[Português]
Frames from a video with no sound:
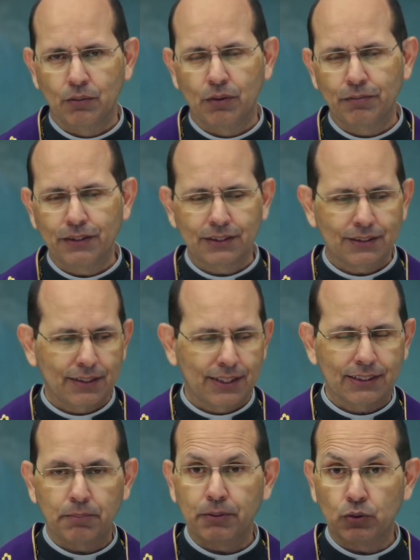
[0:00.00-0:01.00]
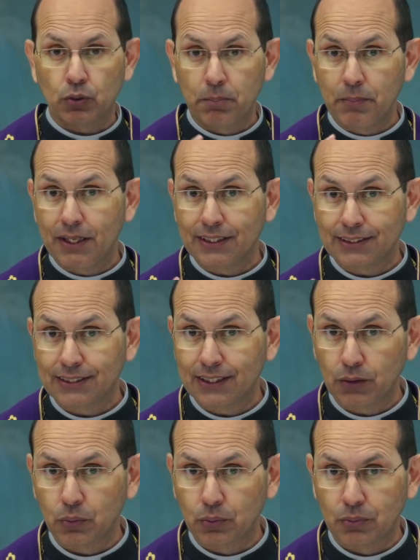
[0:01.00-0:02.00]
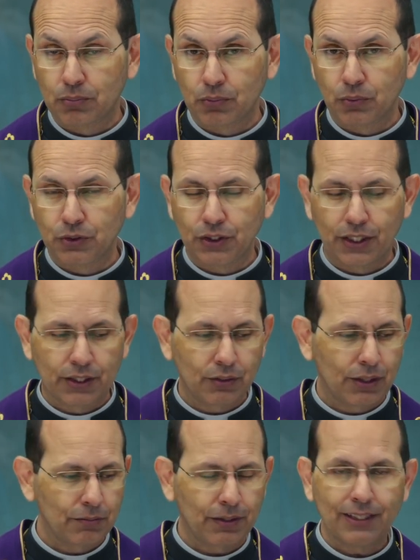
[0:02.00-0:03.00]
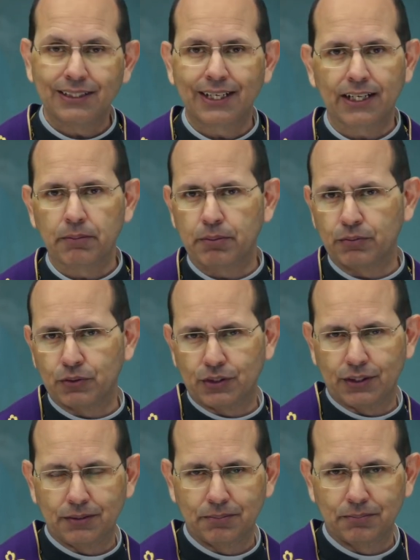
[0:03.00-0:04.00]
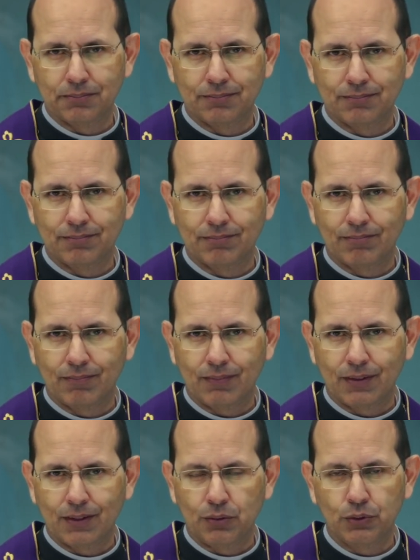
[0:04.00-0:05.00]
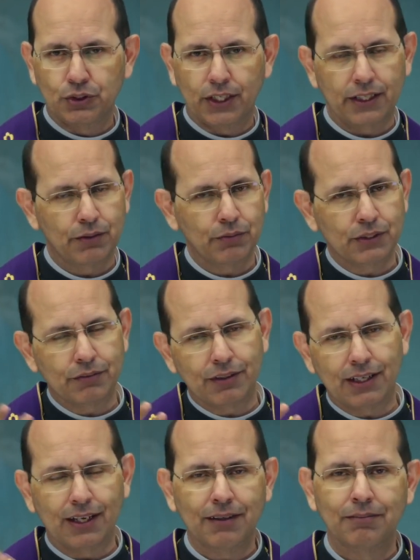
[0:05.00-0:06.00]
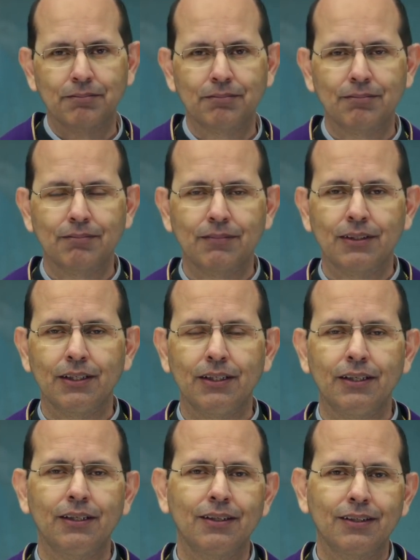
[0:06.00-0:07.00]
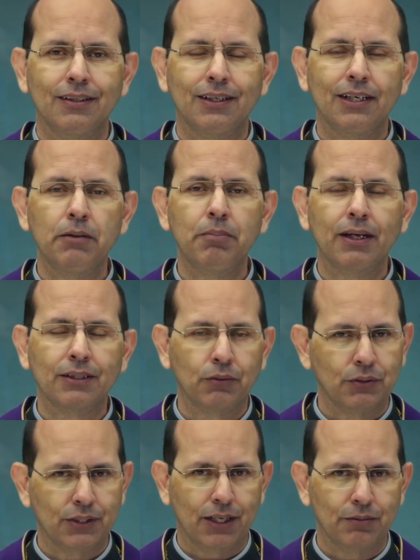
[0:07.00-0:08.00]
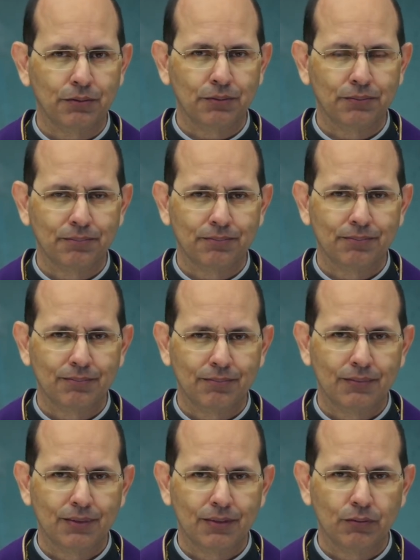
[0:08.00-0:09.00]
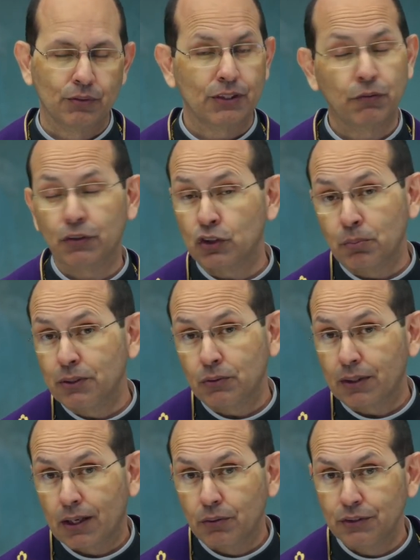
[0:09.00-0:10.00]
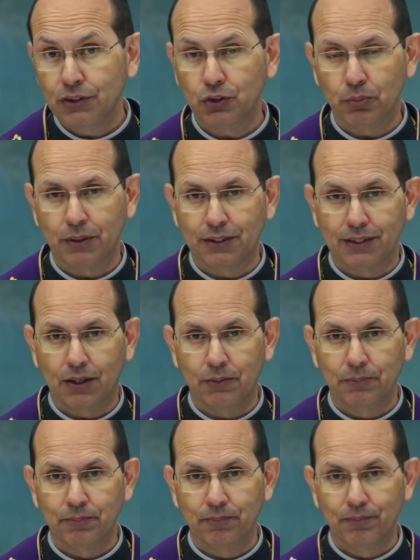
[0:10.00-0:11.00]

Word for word: Uma vez que essa pessoa mereceu o dinheiro, ela vai e entrega para você o cheque, você vai lá e liberta o escravo. Você foi somente uma causa instrumental.